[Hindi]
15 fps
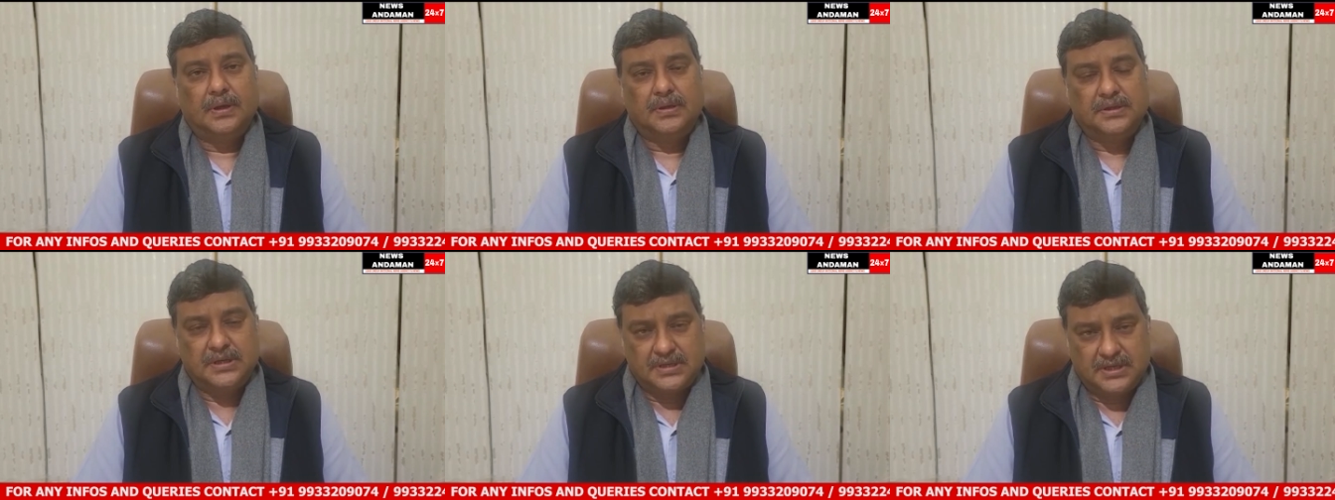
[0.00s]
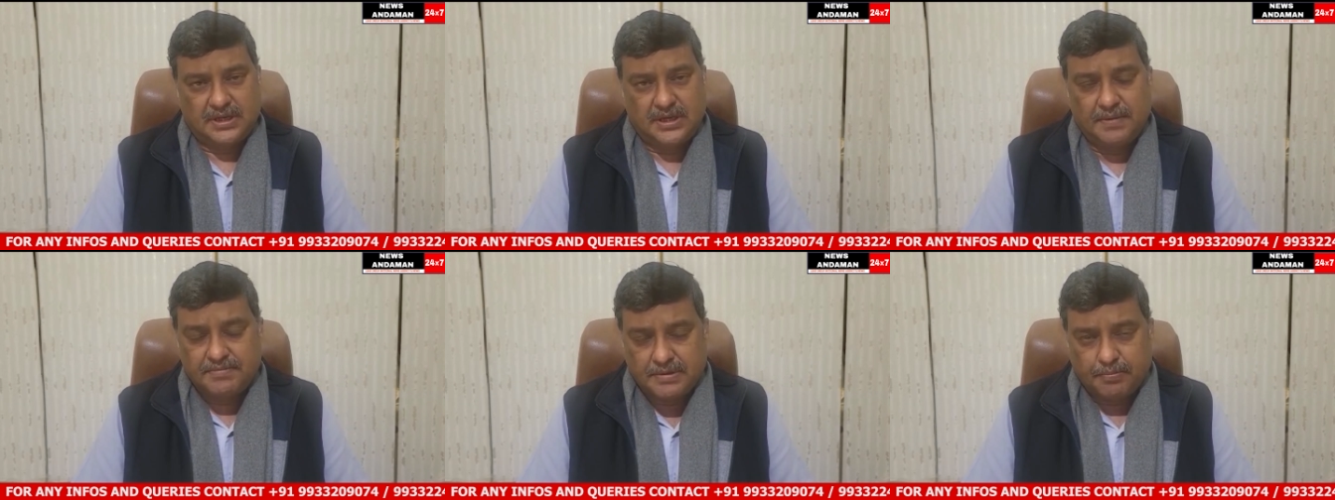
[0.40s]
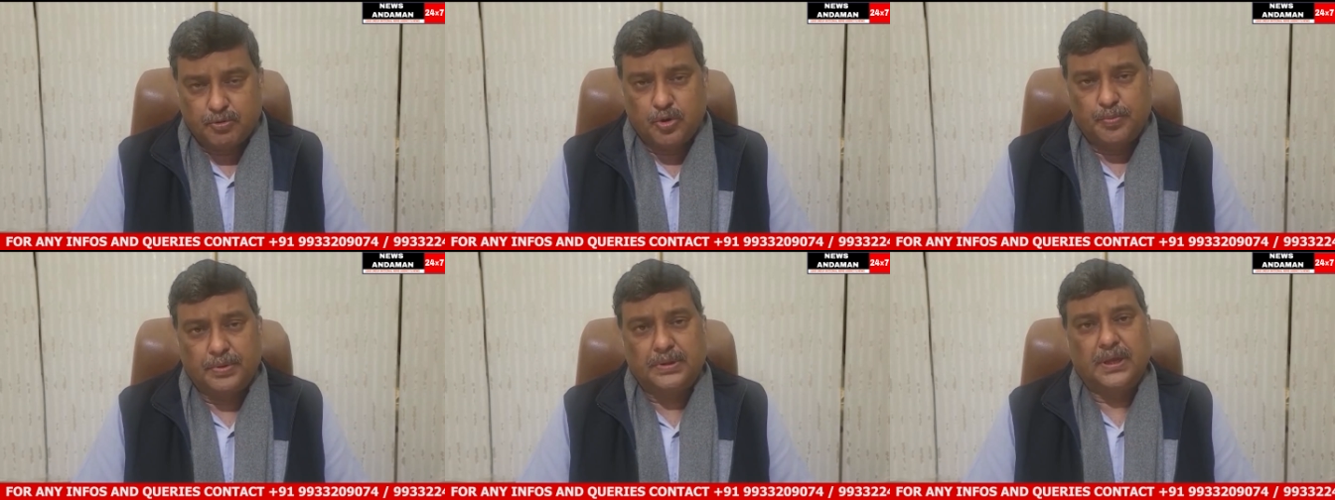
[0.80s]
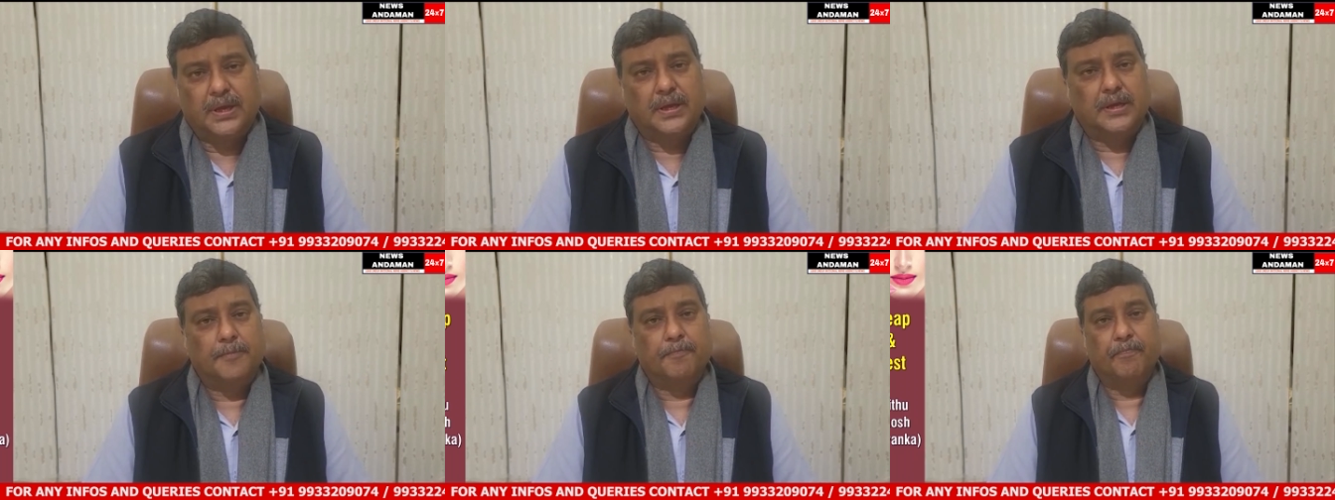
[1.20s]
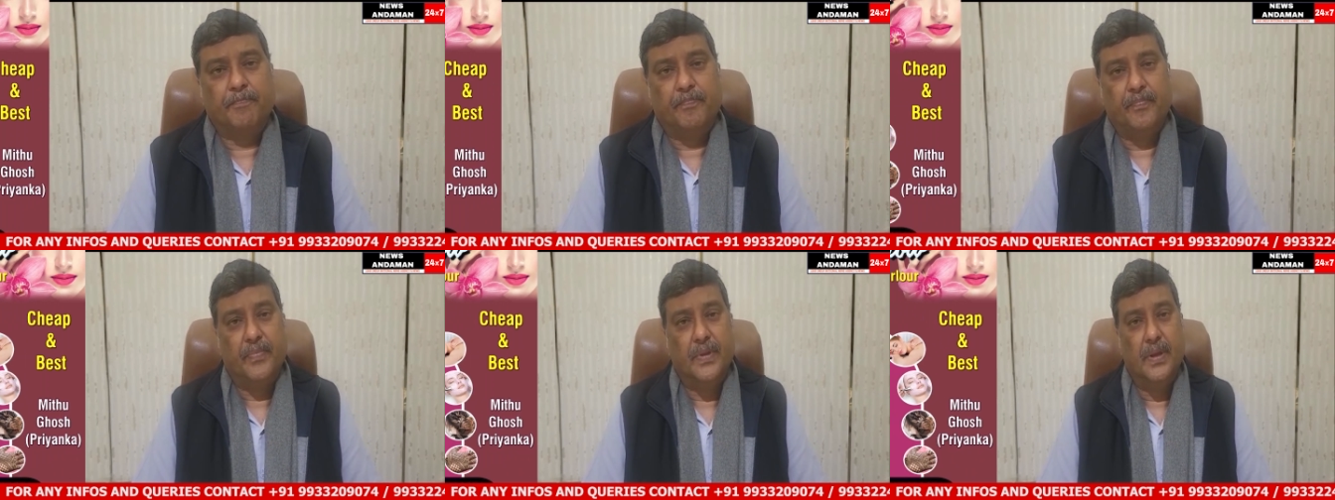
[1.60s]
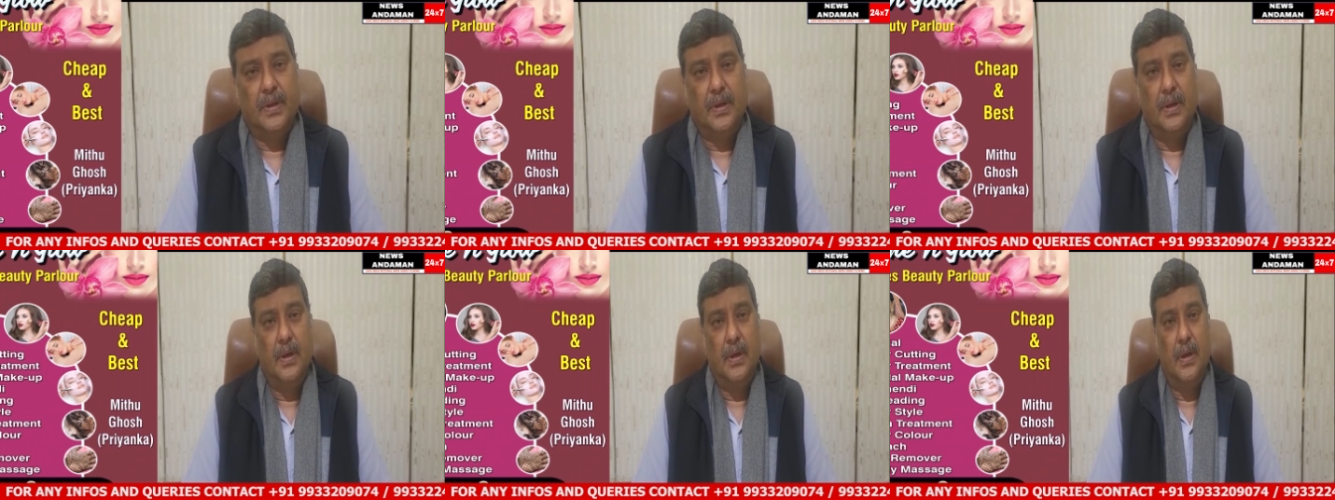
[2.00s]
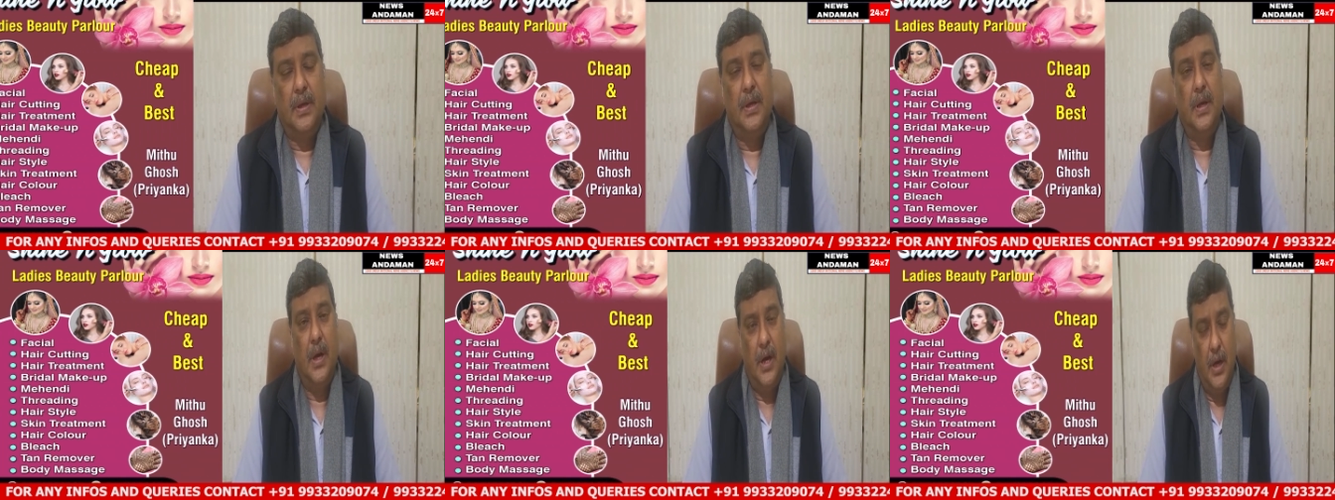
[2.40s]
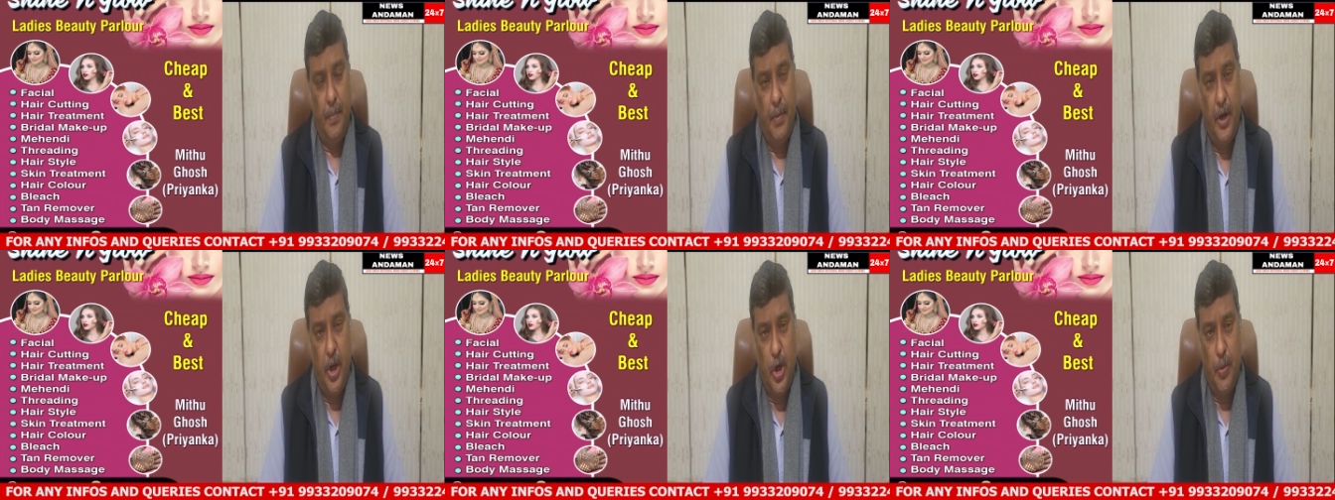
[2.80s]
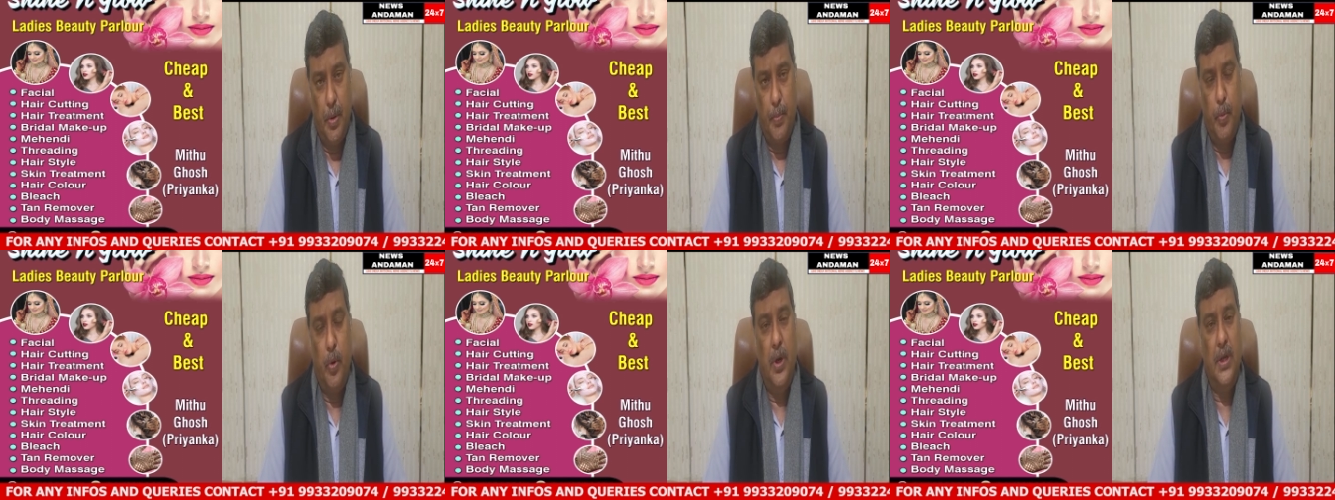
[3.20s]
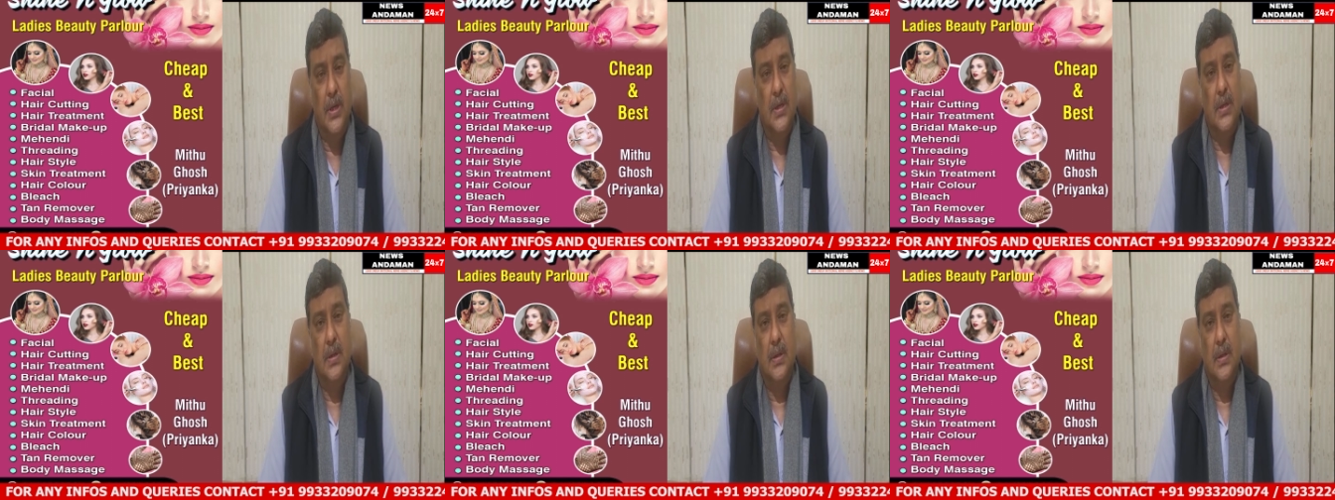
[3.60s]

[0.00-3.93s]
जैसा कि हम सबको पता है कि अंडमान निकोबर पुलिस